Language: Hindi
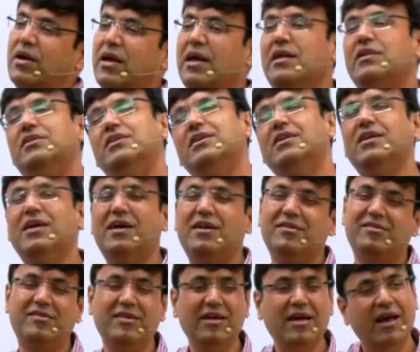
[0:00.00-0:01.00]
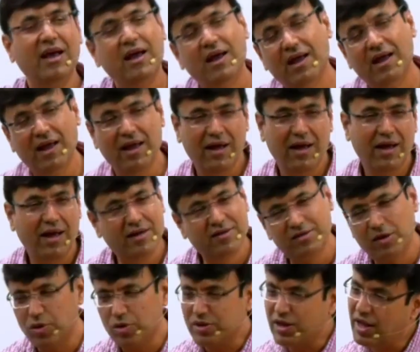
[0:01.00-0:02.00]
इंजीनियर सी है
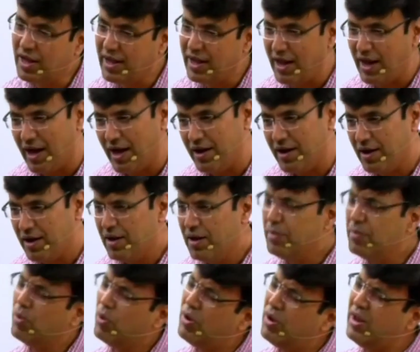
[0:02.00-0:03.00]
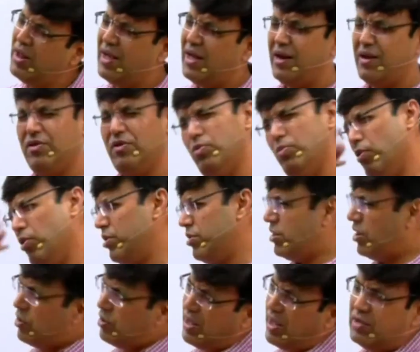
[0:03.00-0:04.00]
ऐसा होता है क्या यार बोलने यार तेरे बोल
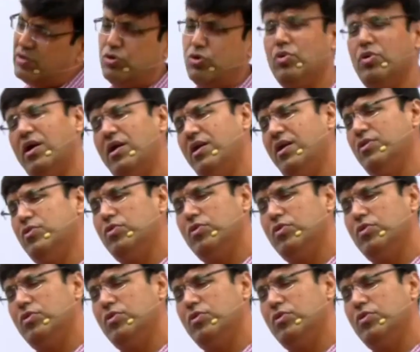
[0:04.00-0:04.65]
तेरे क्या जो करना है